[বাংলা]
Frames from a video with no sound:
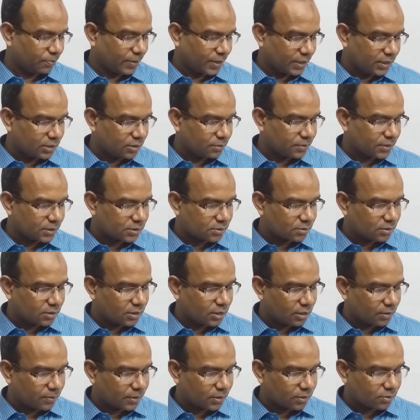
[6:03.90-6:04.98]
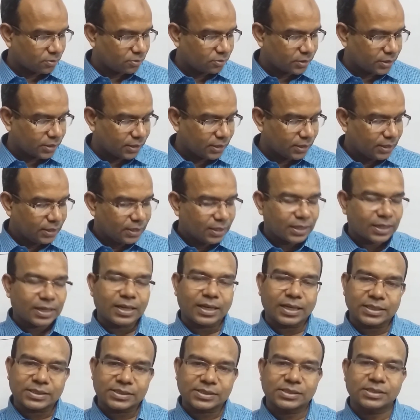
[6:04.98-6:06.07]
পানিতে বাস করে আবার কোনোটি
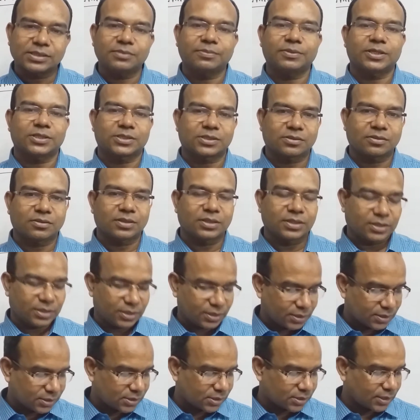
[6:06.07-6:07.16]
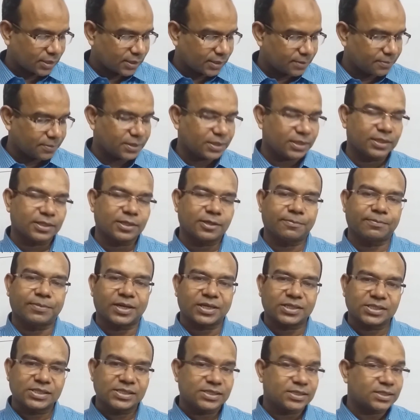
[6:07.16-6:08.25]
গাছে বাস করে ঠিক আছে তাদের মানে এদের
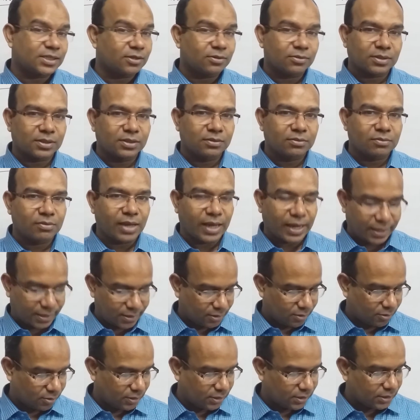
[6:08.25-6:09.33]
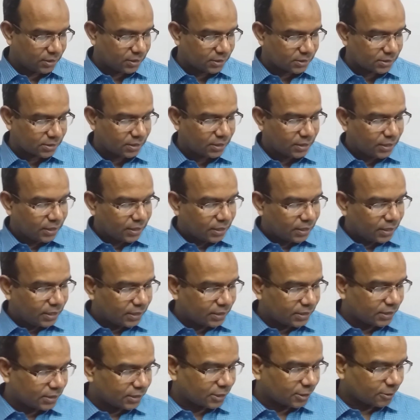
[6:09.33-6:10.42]
বাসস্থানও কিন্তু এক নয় ঠিক আছে
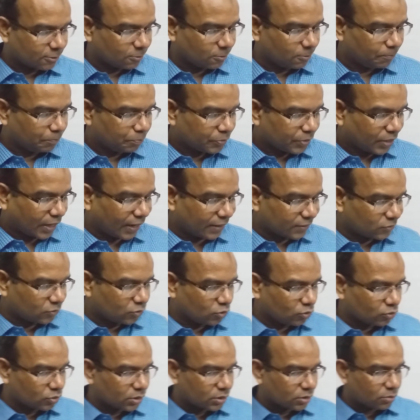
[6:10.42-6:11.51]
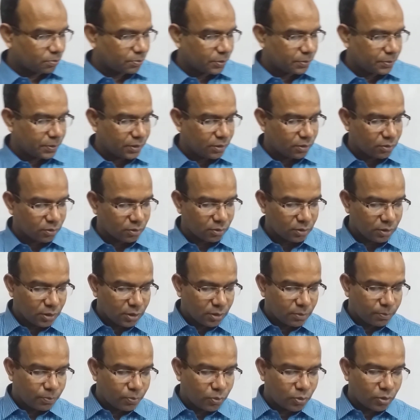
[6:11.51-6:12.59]
এদের দেখো খাদ্যও দেখো বিভিন্ন
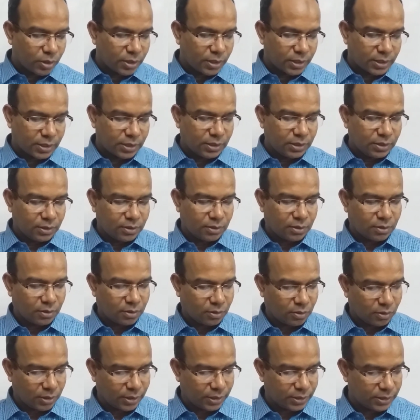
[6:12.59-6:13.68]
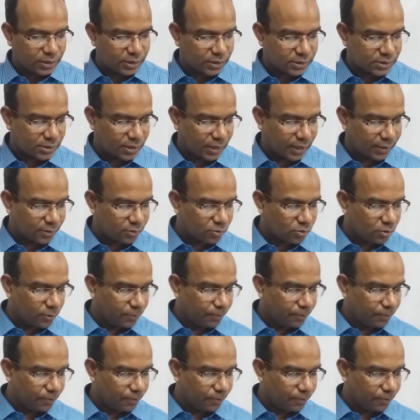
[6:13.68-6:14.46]
প্রকারে হয় ঠিক আছে খাদ্য